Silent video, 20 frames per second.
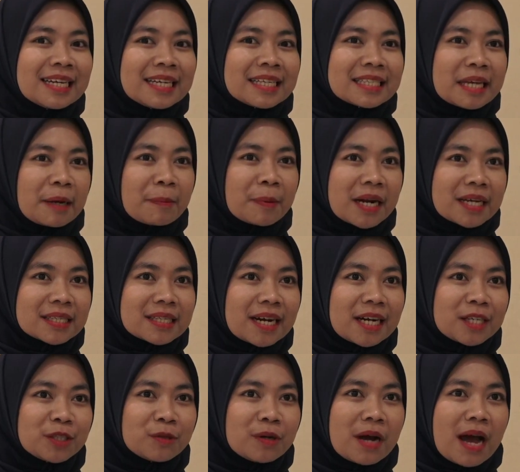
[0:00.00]
saya
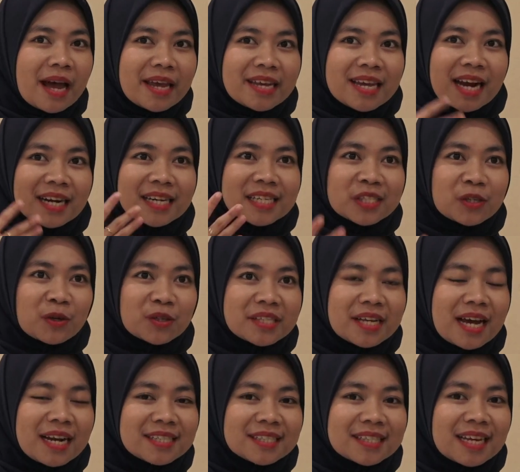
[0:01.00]
penasaran juga yang
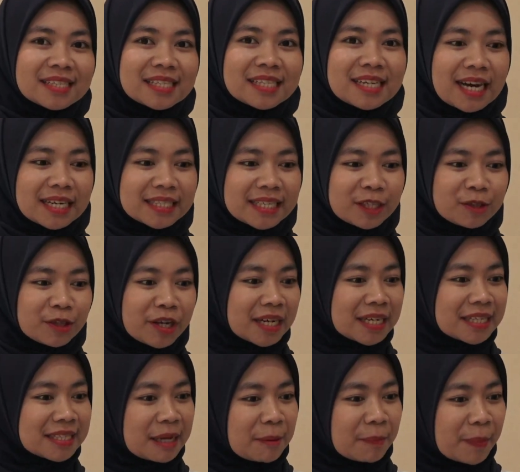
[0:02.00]
disosialisasikannya itu yang
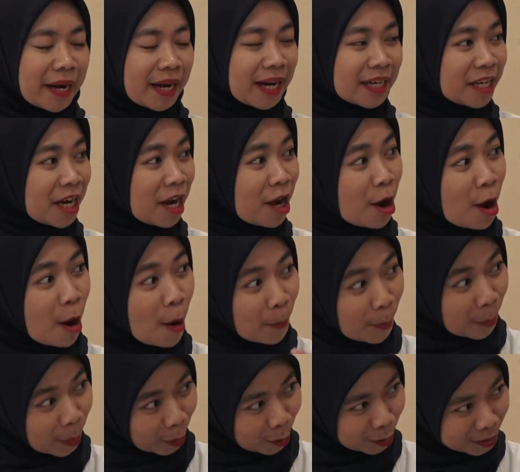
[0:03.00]
disampaikannya
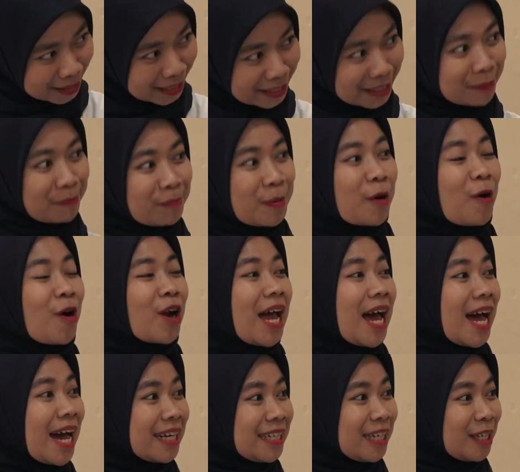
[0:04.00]
proses
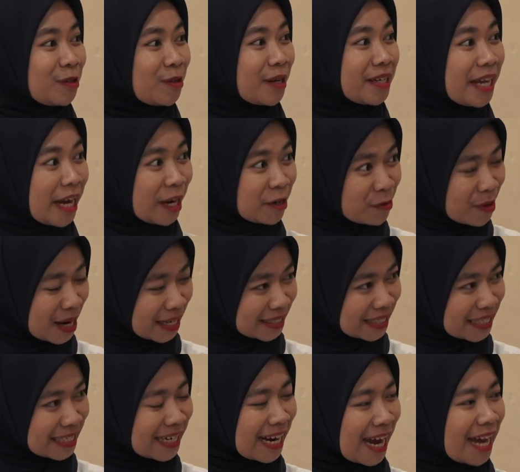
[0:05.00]
pengolahannya juga
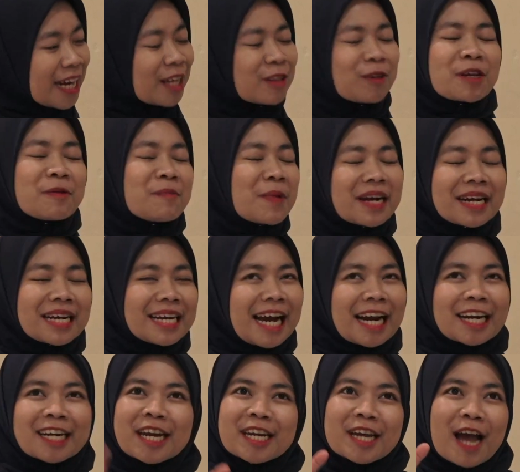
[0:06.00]
diedukasikan atau gimana nih
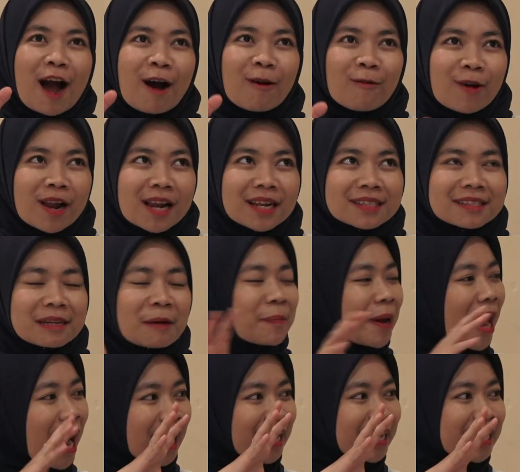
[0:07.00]
Kang dari awal sampai
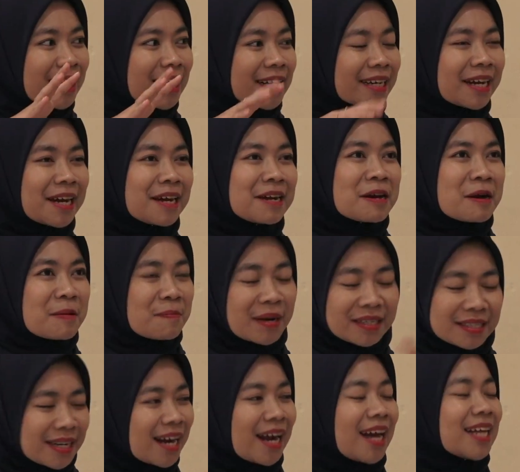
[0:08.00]
akhirnya
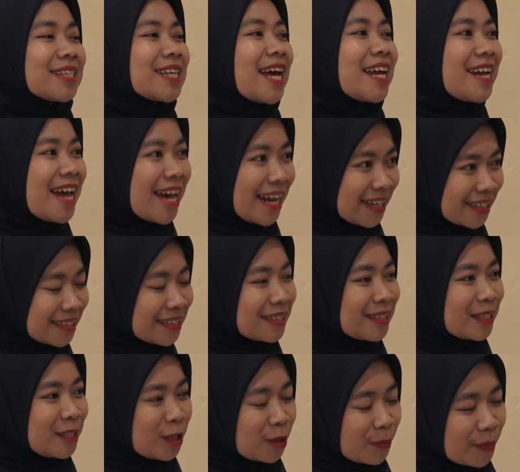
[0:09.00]
masyarakat sadar
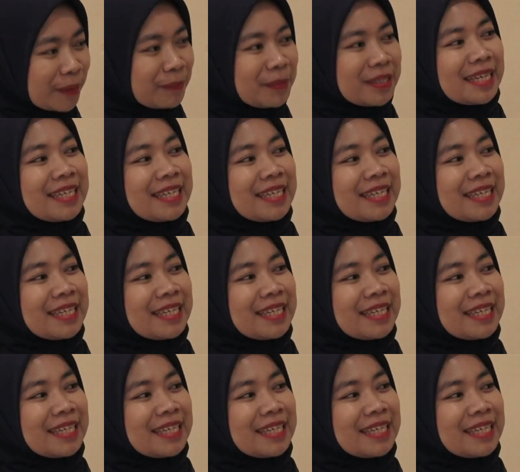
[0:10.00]
coba yes. bisa